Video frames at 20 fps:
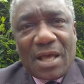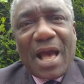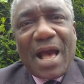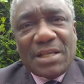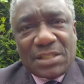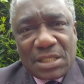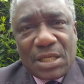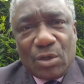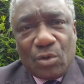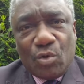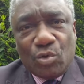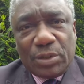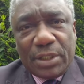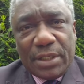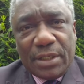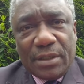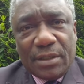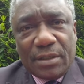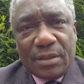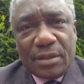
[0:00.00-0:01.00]
à ses
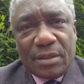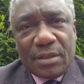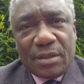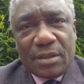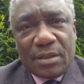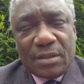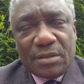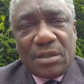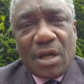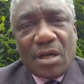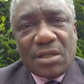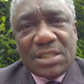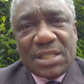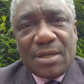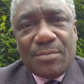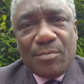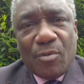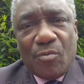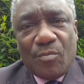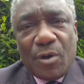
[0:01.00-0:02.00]
côtés dans
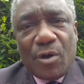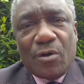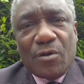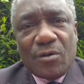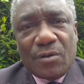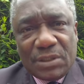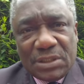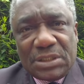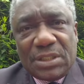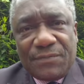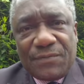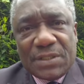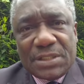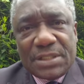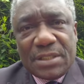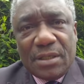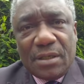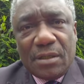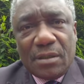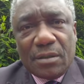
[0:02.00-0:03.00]
ces moments
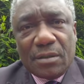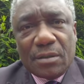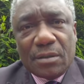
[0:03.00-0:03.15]
difficiles.